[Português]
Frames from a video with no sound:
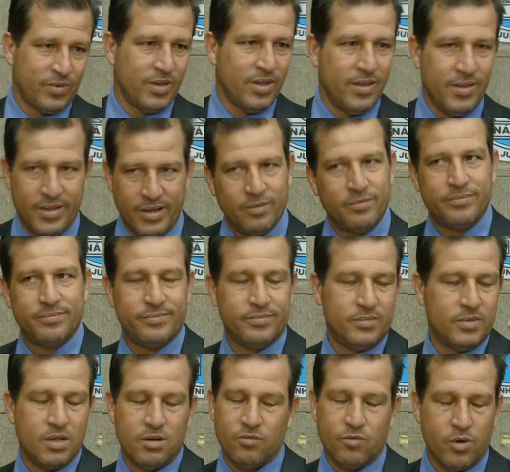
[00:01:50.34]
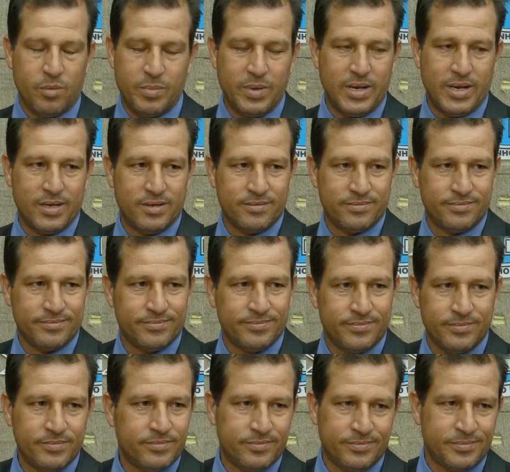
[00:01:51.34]
falar sobre o projeto de lei
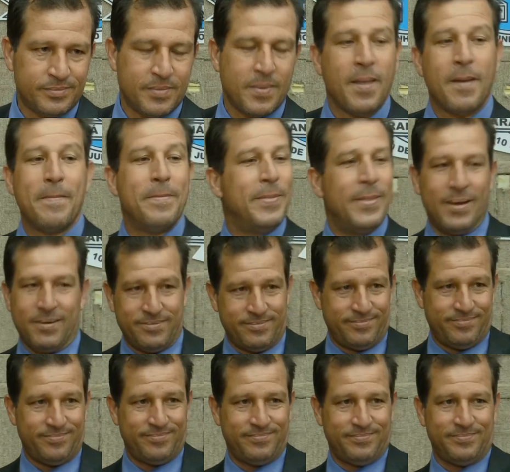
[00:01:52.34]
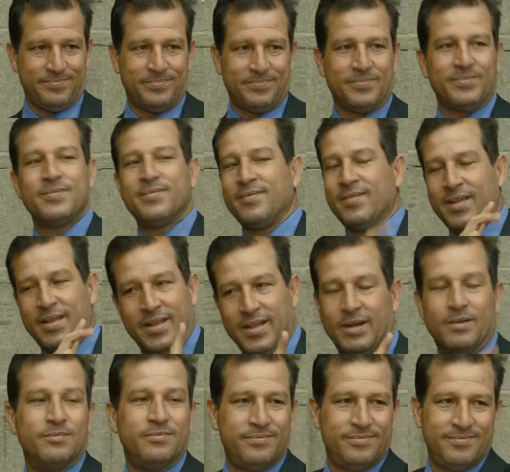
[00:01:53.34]
da, do, do comprovante de vacina?
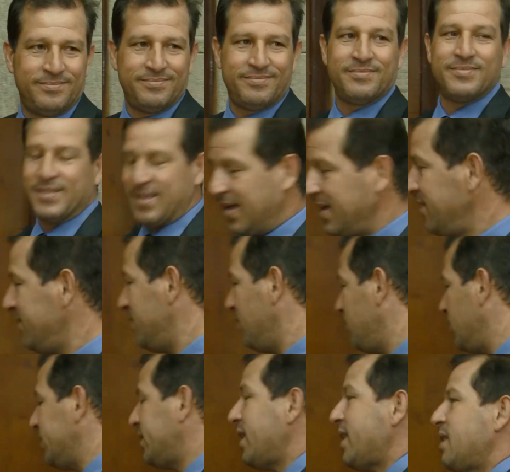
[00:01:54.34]
obrigada.